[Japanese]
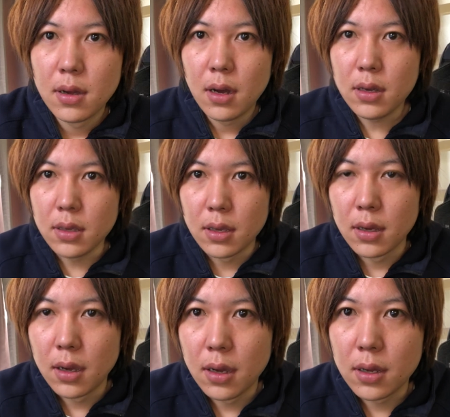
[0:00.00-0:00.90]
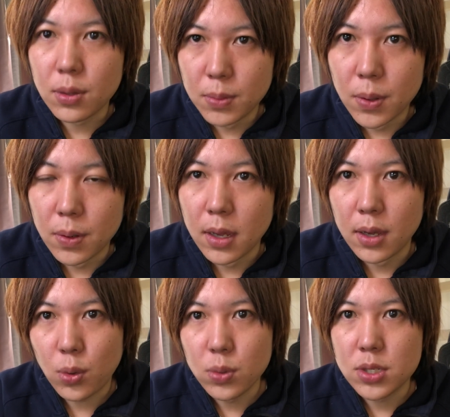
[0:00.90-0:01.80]
はい、えー、どうも、えー、
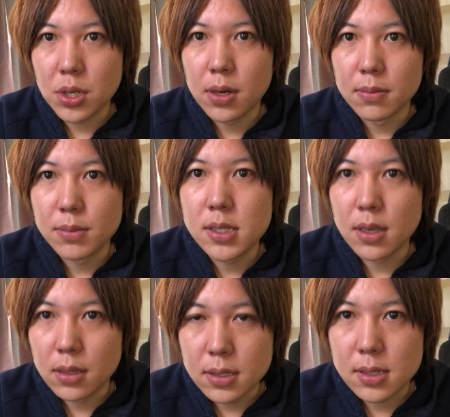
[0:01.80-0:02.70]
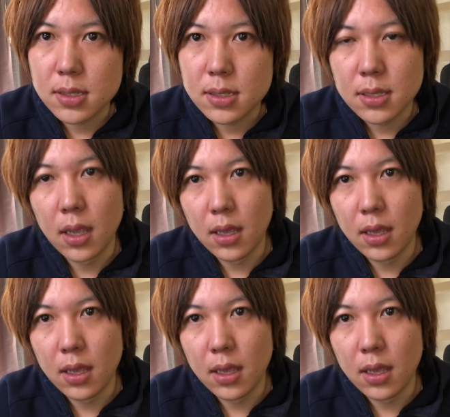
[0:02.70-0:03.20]
こんにちは、水にです。